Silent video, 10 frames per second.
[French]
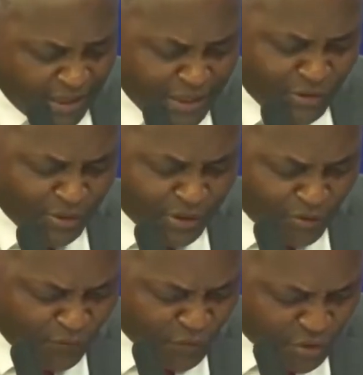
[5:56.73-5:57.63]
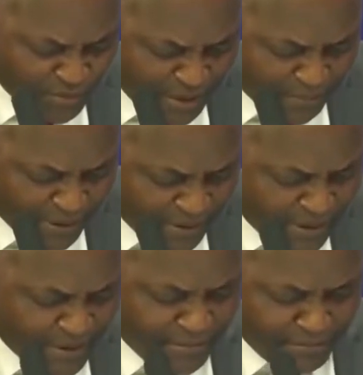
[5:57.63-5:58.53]
Insurrection faussement appelée
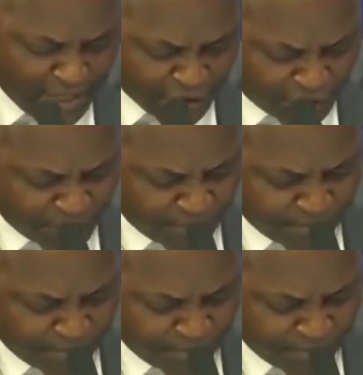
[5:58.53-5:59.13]
marche